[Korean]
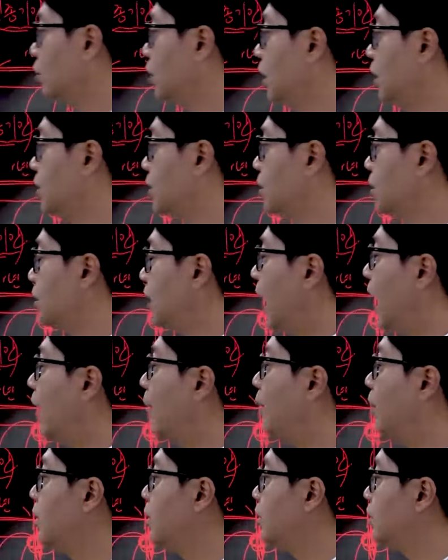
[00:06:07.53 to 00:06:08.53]
제기 가능성 은
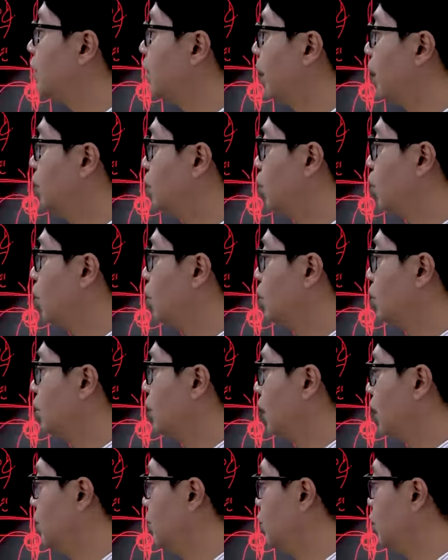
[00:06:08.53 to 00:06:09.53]
가벌성의 조건은
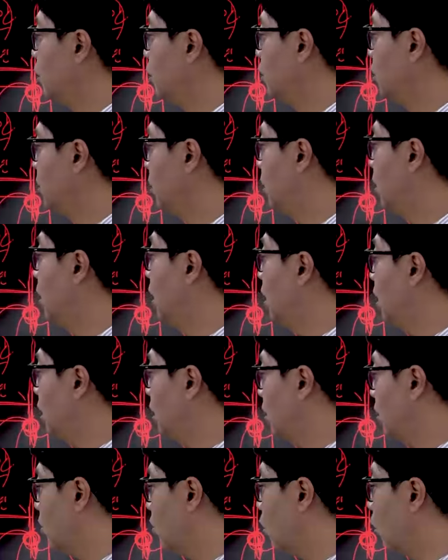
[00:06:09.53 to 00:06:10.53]
아니므로 그래서
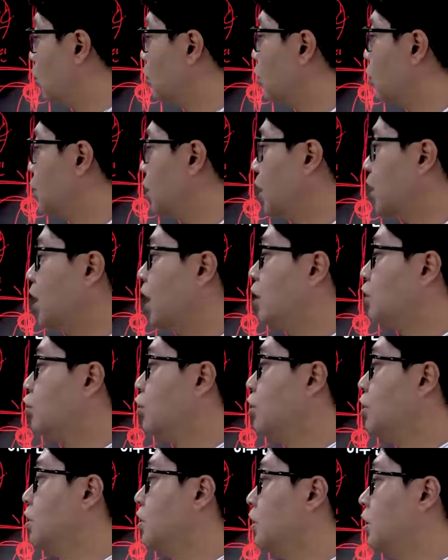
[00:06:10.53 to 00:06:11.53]
공소 제기할 수
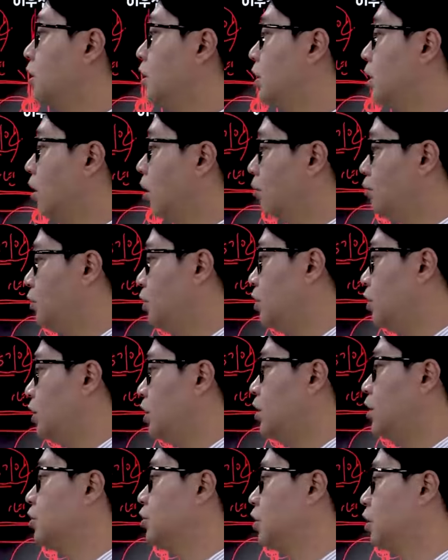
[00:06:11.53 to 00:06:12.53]
있는지 없는지
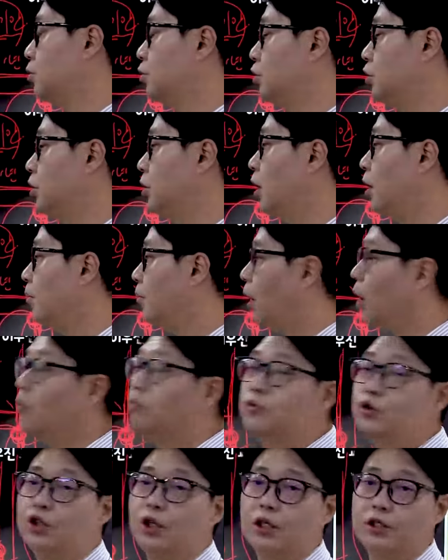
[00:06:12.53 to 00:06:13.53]
이런 여부는
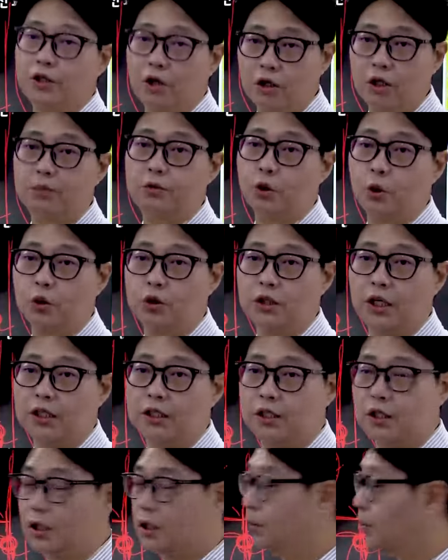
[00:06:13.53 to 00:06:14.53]
범죄의 성립 조건
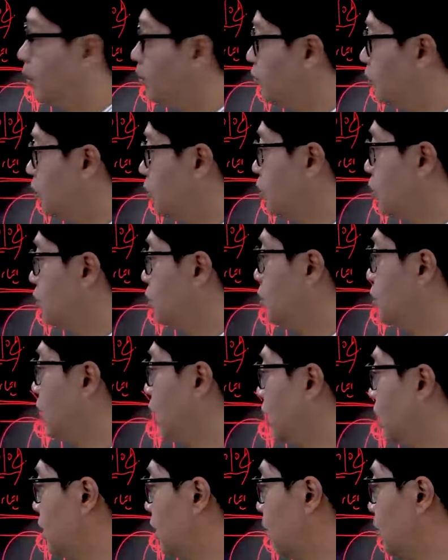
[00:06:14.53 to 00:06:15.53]
아니잖아요. 범죄성 성조건
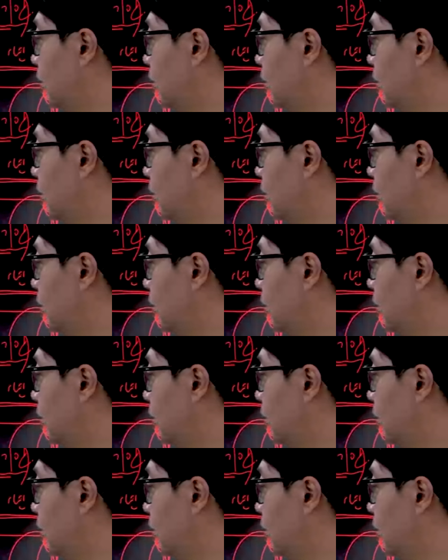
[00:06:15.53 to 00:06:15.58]
아니기